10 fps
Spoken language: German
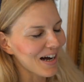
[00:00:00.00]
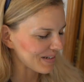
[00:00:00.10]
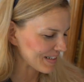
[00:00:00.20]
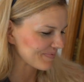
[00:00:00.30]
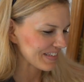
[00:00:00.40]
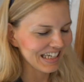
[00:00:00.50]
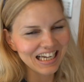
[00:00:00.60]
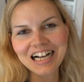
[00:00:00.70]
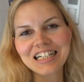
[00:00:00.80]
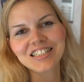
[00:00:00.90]
aber
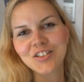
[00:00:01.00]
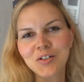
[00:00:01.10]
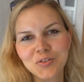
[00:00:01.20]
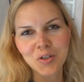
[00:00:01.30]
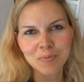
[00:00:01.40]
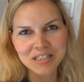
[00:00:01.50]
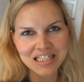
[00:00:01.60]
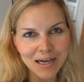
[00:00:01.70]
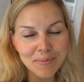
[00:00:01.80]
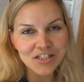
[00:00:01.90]
egal. Ich konnte noch ein
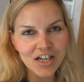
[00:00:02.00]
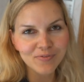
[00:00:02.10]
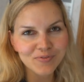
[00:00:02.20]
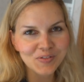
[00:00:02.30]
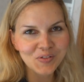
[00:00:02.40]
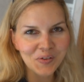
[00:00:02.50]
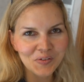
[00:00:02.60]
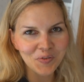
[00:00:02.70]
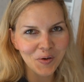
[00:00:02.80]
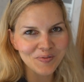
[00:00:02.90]
bisschen Arbeit schaffen
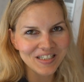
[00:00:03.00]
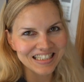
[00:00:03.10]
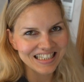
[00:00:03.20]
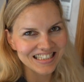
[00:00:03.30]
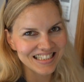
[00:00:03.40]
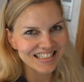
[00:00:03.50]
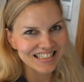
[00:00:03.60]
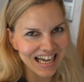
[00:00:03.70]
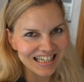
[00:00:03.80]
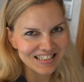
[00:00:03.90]
und freue mich jetzt riesig, dass
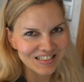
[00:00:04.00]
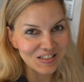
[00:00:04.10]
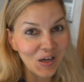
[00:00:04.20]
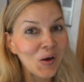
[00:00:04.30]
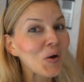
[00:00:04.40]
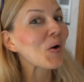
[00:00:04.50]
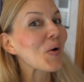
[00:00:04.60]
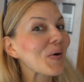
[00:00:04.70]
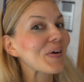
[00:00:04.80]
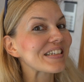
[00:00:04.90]
sie da sind
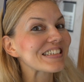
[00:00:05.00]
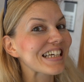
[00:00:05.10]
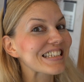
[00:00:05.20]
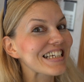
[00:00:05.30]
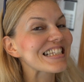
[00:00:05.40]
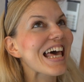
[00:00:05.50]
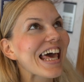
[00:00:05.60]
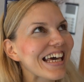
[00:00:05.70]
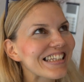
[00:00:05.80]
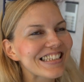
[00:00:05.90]
und jetzt geht
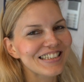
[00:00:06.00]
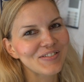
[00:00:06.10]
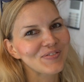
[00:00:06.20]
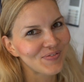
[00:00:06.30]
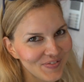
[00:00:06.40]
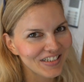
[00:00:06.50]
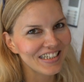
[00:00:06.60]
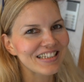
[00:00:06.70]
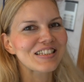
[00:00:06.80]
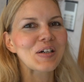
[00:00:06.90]
endlich
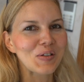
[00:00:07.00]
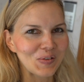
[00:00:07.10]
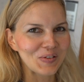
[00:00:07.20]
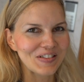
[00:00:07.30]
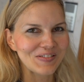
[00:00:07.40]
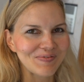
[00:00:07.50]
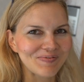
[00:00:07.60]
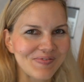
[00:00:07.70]
wirklich los.